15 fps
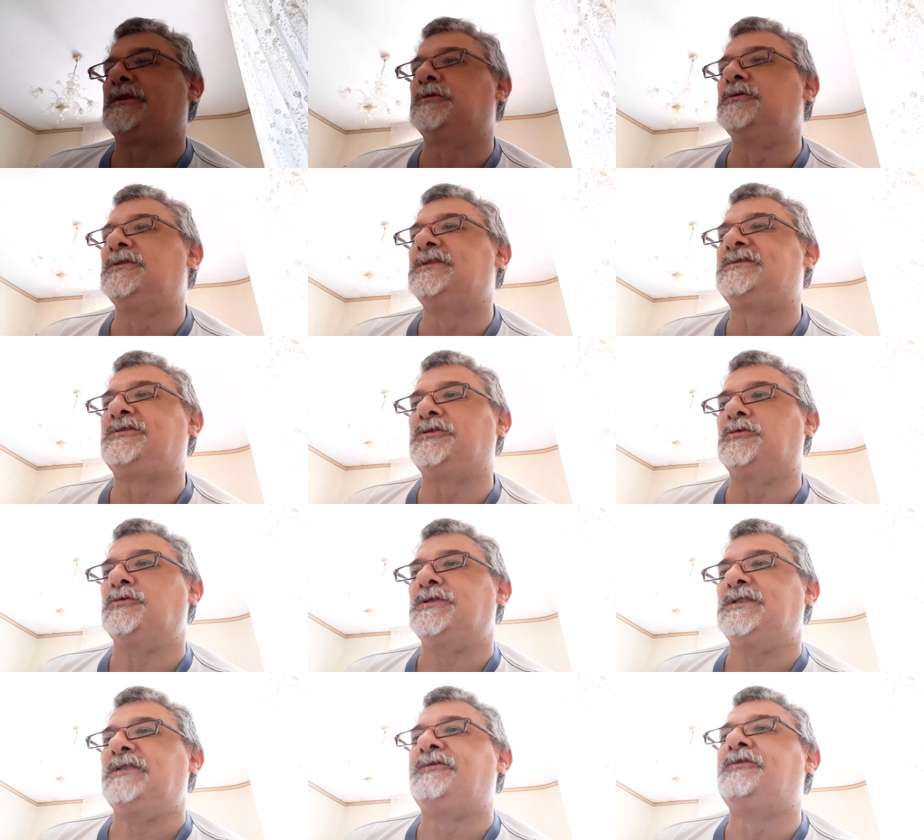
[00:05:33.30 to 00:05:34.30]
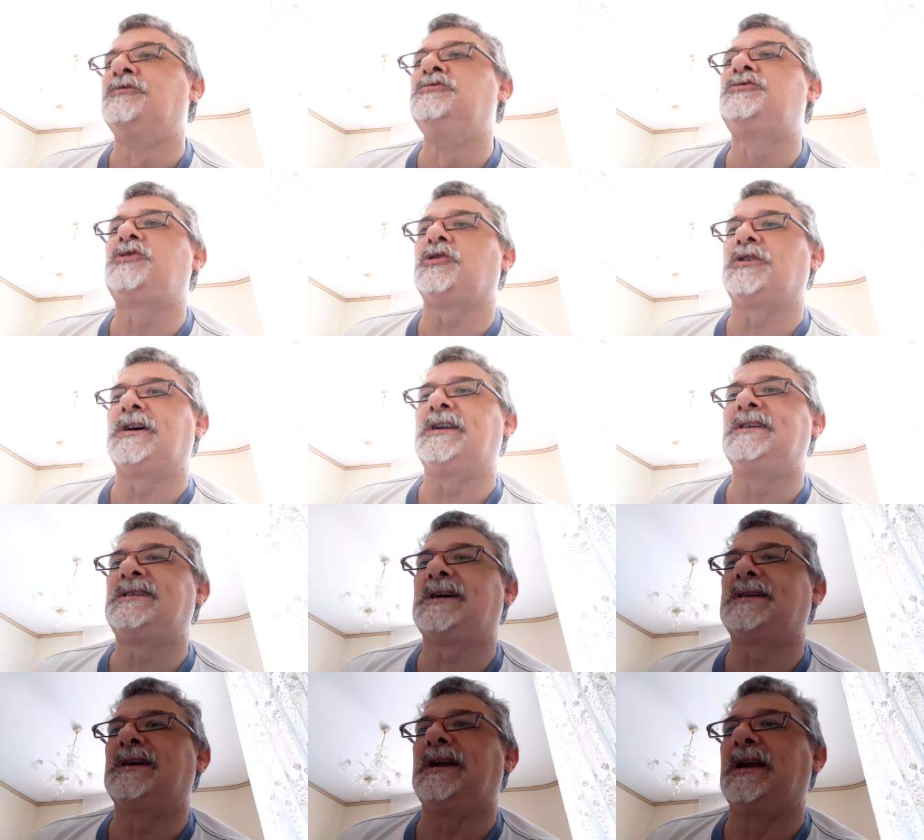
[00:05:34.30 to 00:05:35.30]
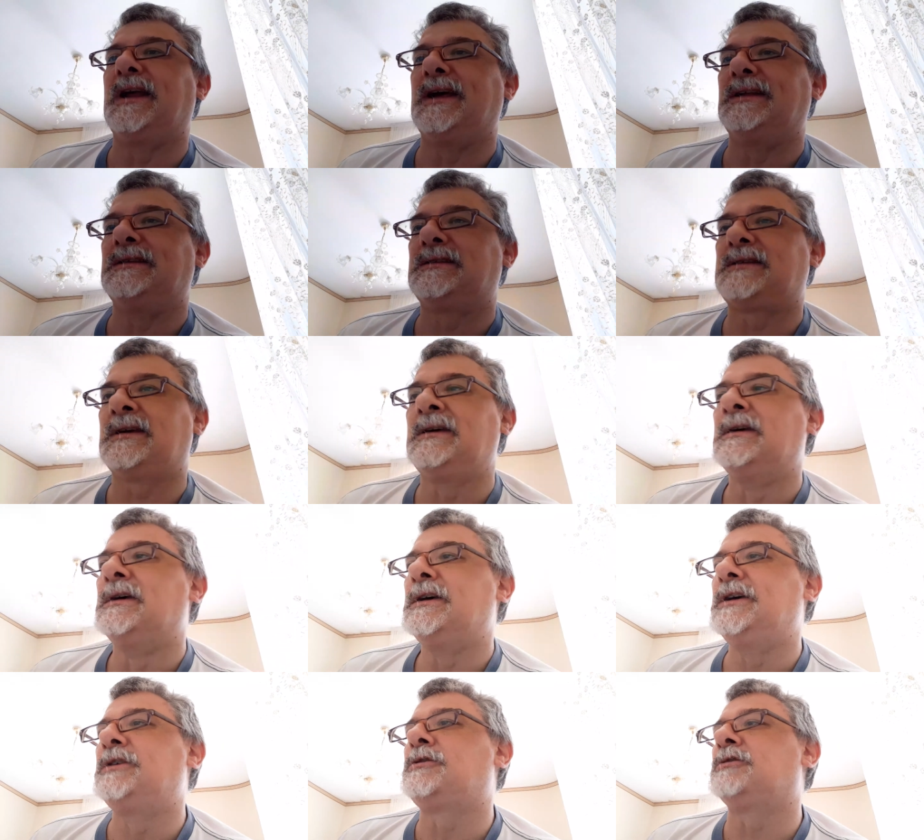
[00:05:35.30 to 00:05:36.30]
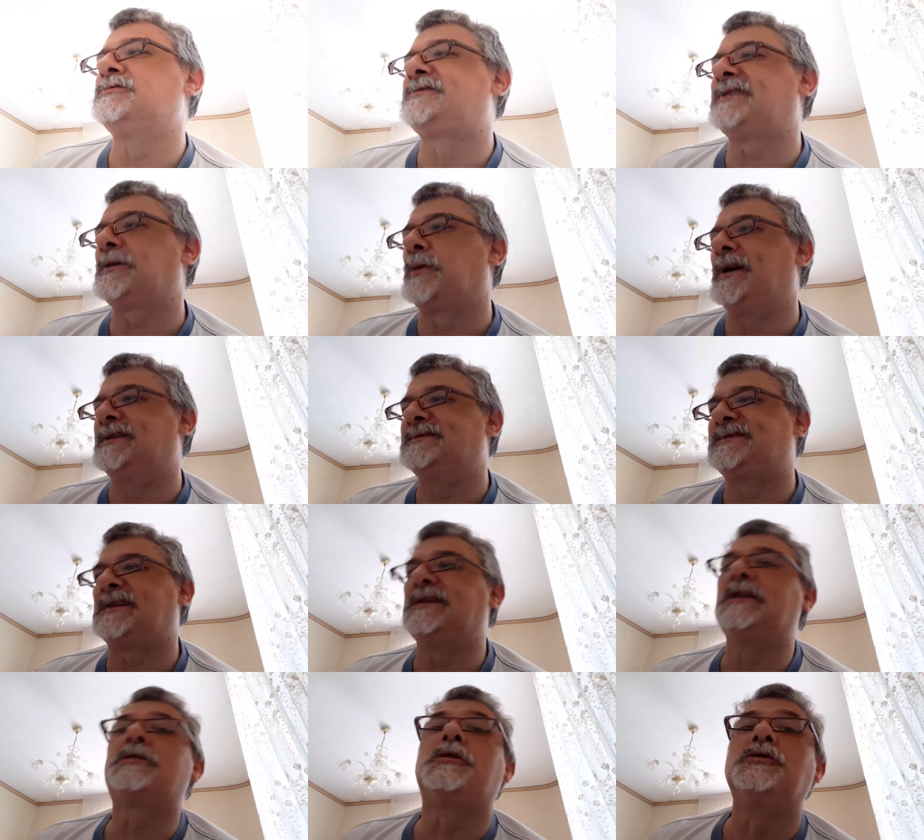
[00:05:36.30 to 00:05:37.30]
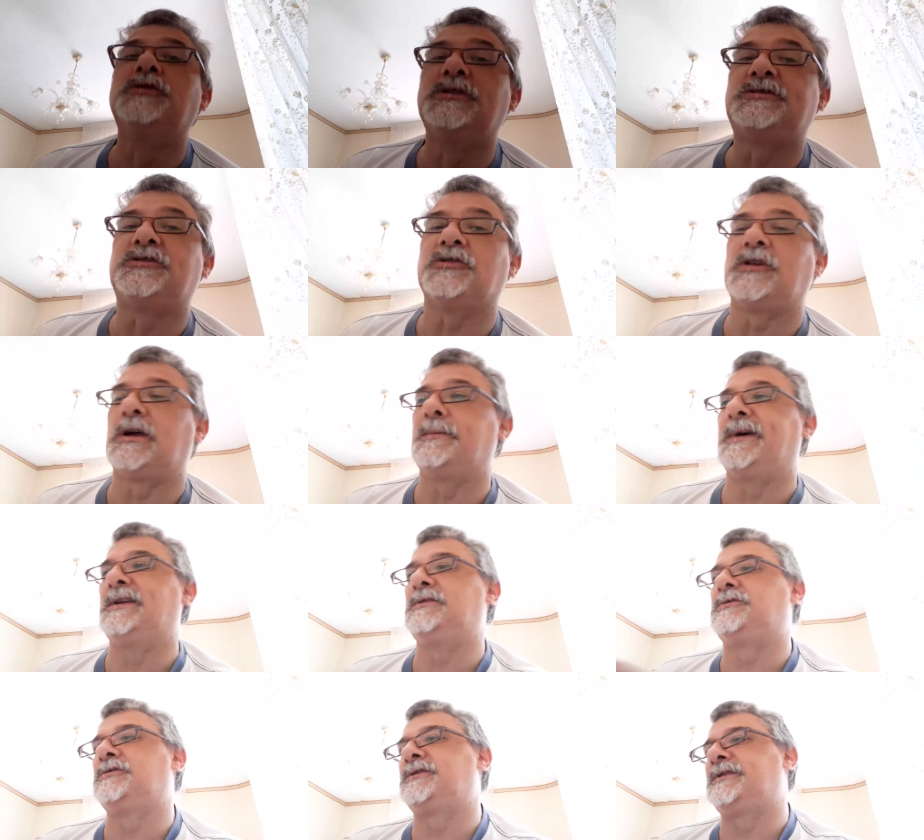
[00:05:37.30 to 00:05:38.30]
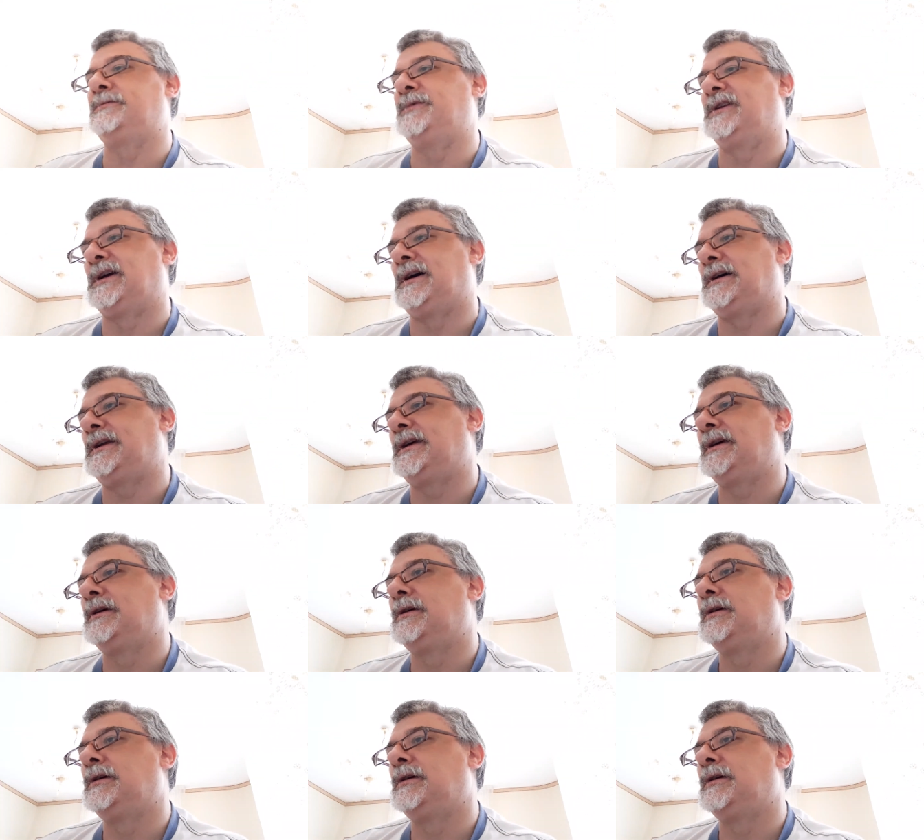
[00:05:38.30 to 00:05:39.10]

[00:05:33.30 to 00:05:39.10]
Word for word: condizioni di funzionalità dell'ente in conseguenza del condizionamento criminale.